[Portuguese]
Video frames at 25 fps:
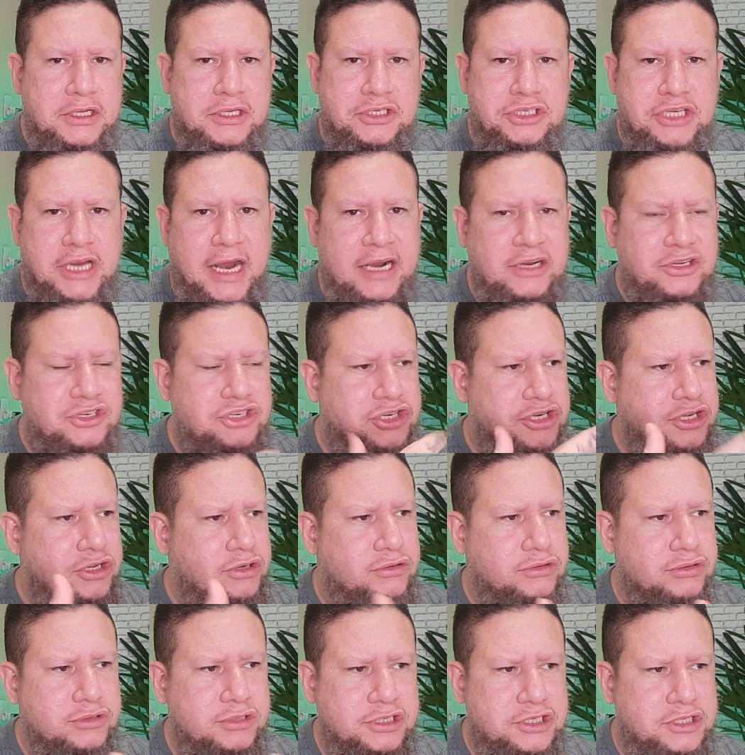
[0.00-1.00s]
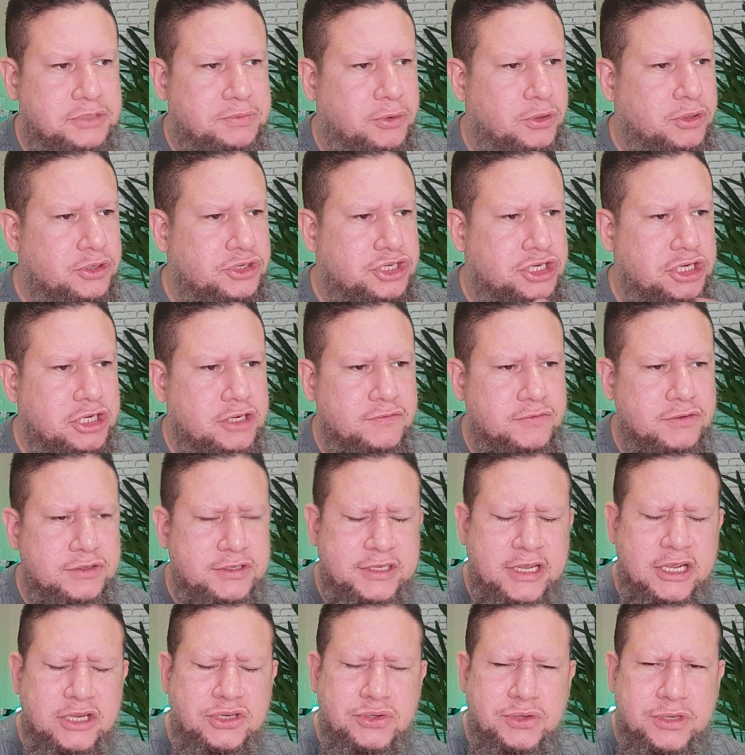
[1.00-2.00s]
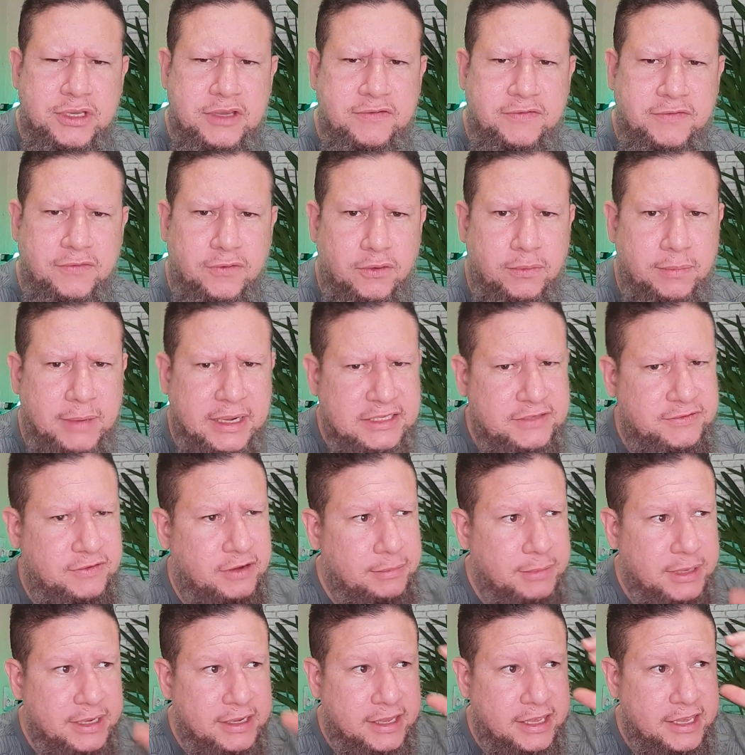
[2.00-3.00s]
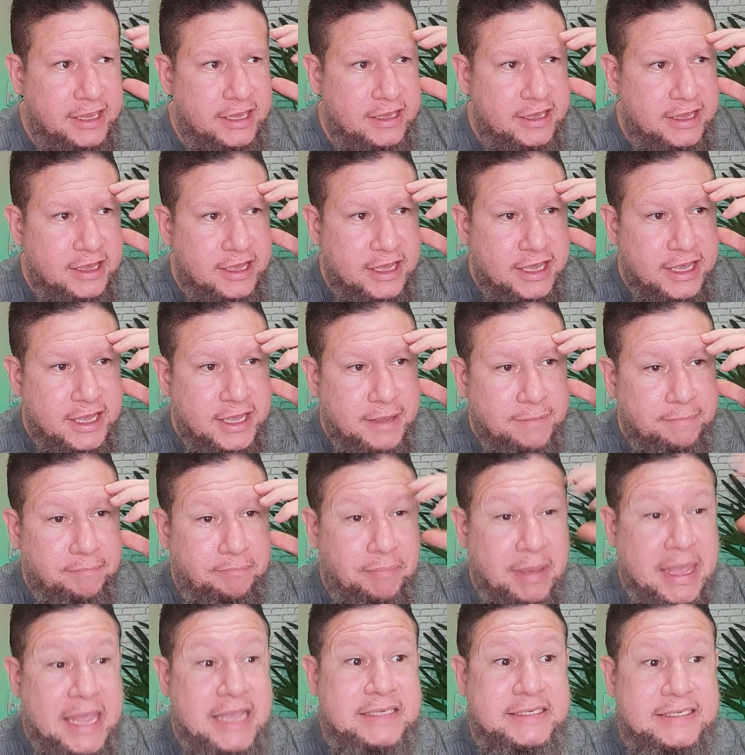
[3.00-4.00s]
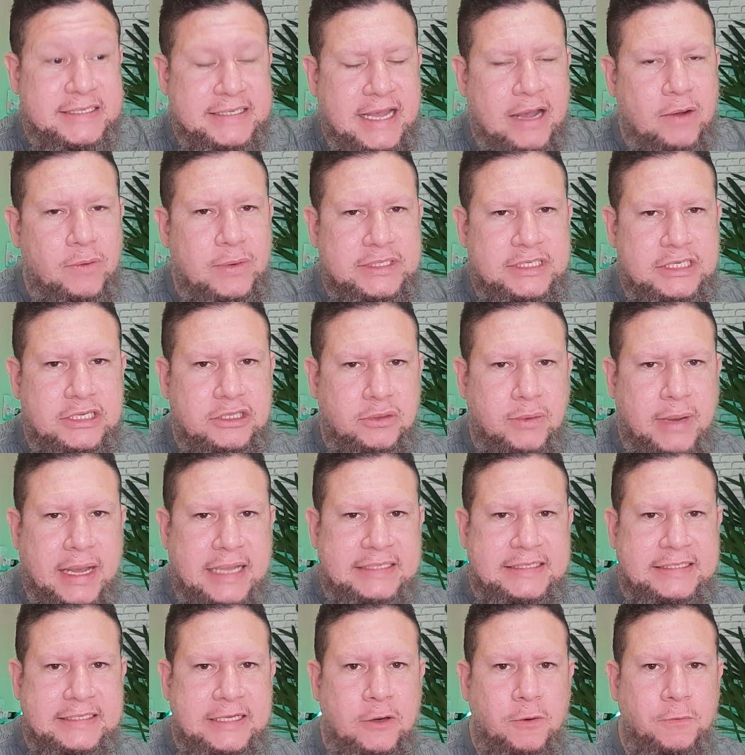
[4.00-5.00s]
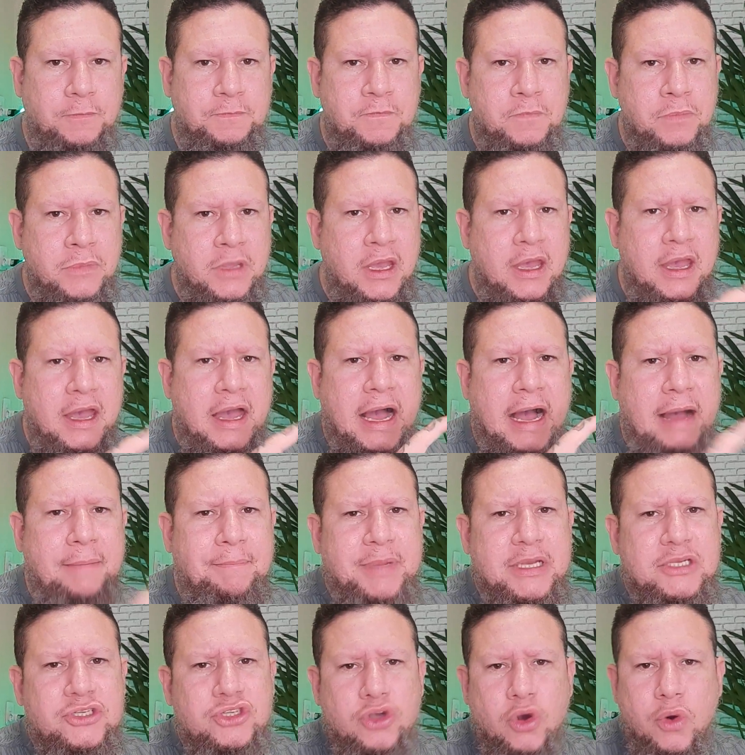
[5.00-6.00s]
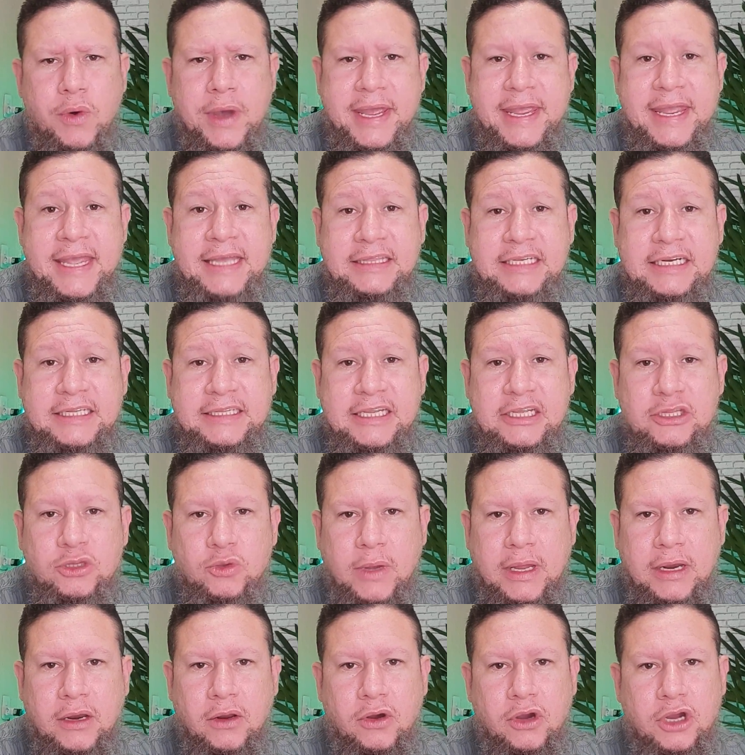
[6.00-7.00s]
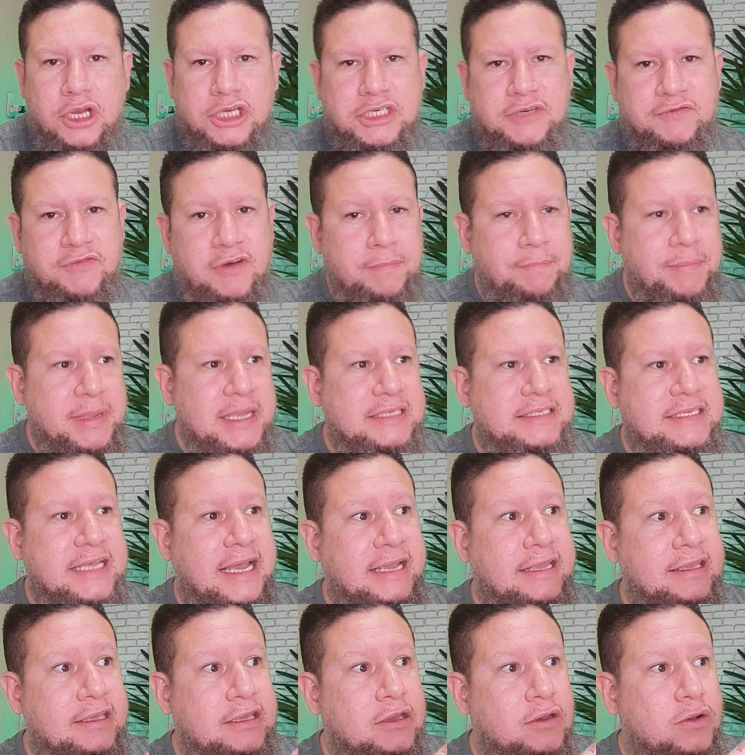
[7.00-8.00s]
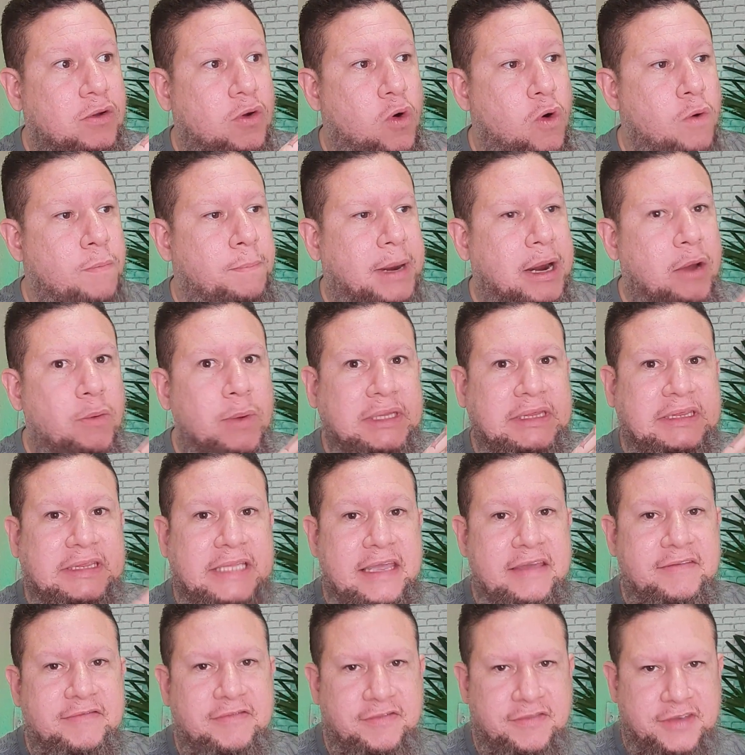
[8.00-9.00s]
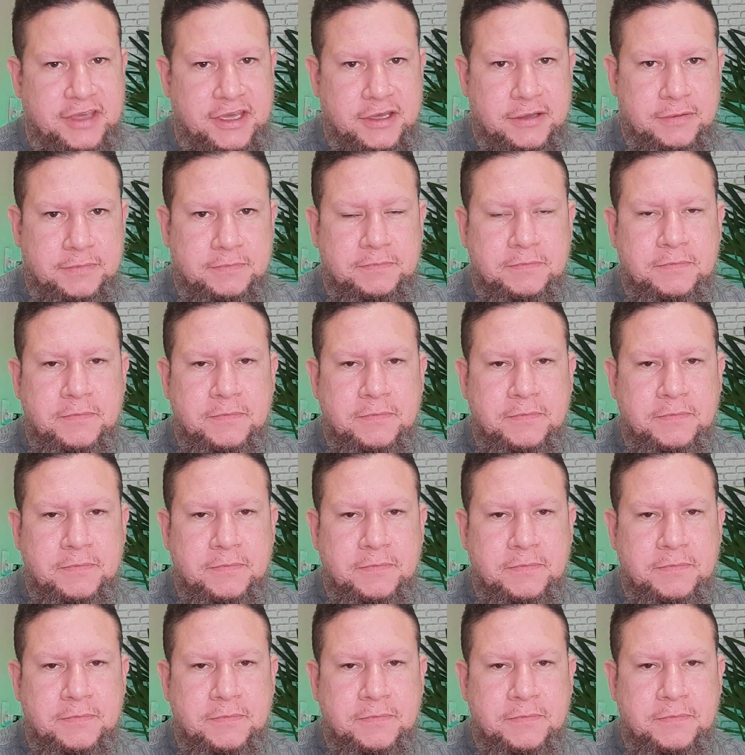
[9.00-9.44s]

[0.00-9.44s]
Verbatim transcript: de artigos esportivos, seja o que for, mas vamos aqui pensar uma situação. A pessoa entra dentro de uma loja, vamos pensar em comprar uma TV.